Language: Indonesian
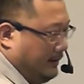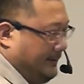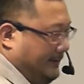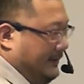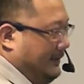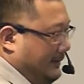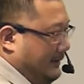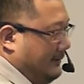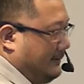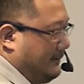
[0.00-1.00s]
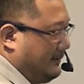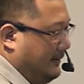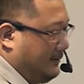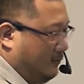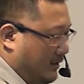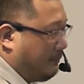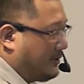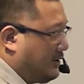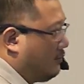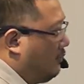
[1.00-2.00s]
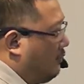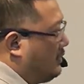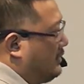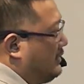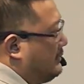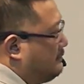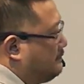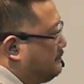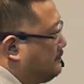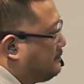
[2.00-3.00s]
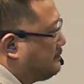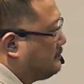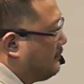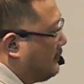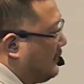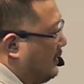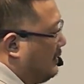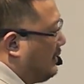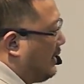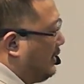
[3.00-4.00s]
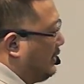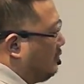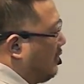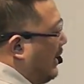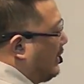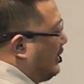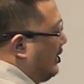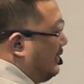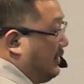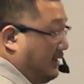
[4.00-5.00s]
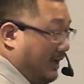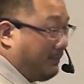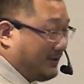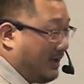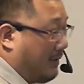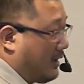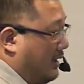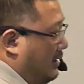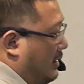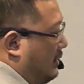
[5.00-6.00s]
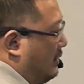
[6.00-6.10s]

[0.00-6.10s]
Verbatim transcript: Di di dunia psikologi ya itu ada ini saya persamakan ya.